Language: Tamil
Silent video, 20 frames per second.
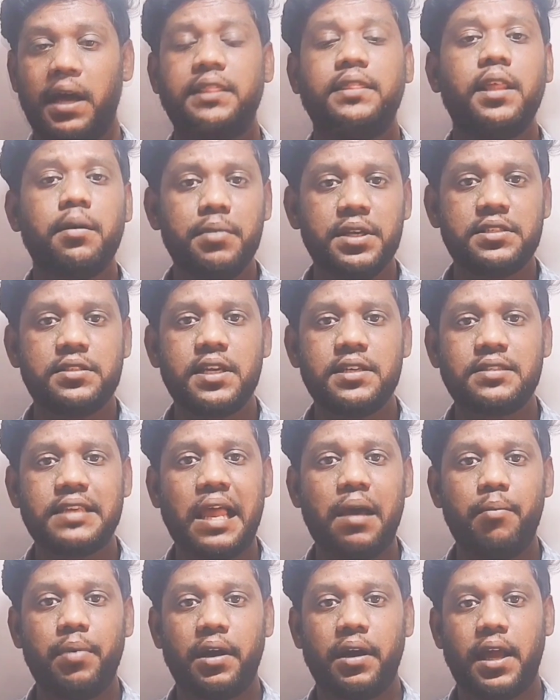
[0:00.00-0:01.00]
மற்ற
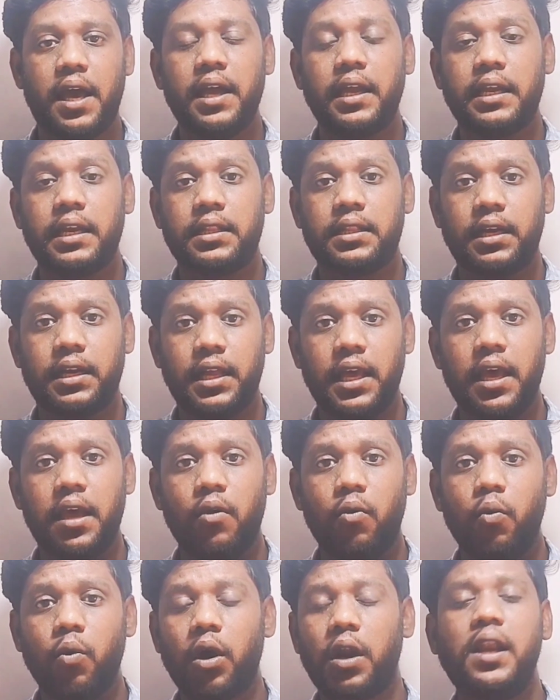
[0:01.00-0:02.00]
எல்லாம் பண்ணா கிட்டத்தட்ட
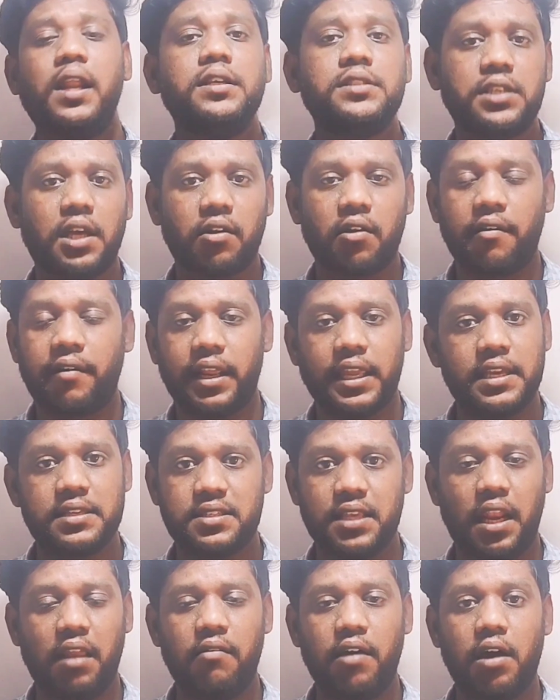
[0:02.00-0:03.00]
ஒரு லட்சம் ரூபா
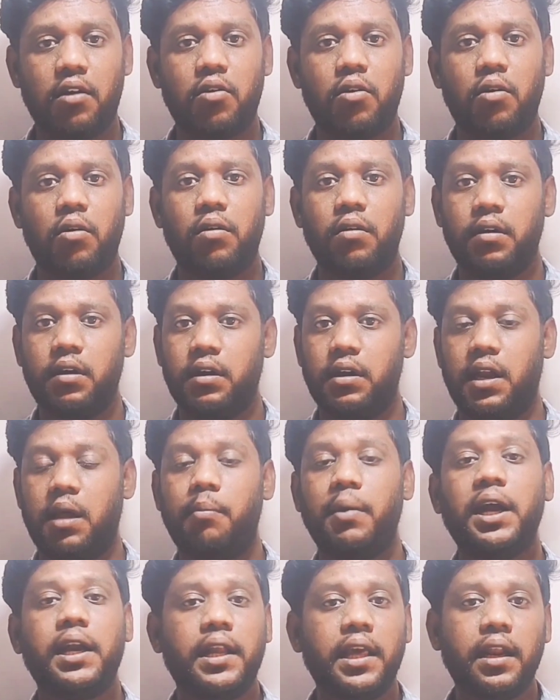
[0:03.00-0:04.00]
வரைக்கும் செலவாகும்
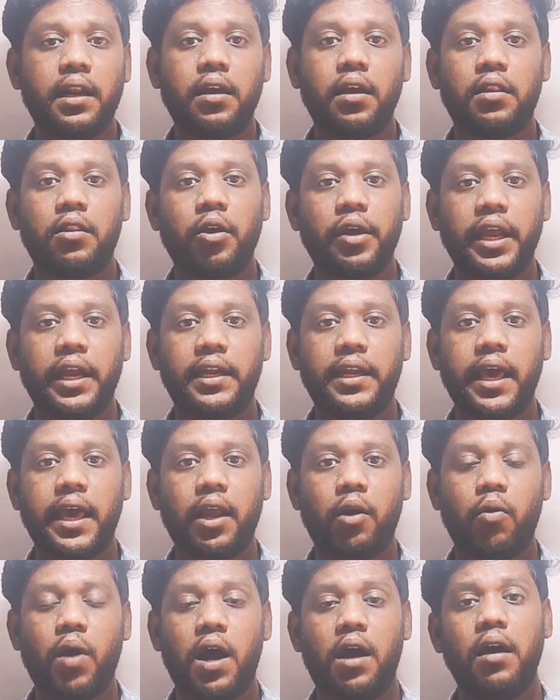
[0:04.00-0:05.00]
நம்ம கிட்ட இருக்கிறதோ
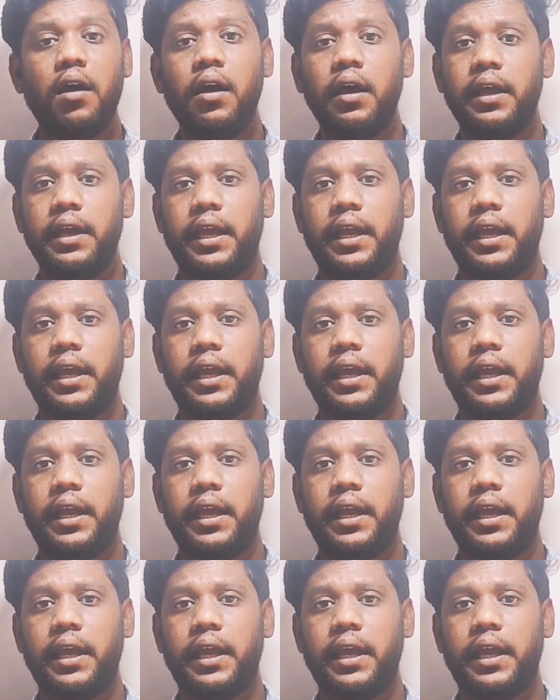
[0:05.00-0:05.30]
எட்டாயிரம் ரூபாய்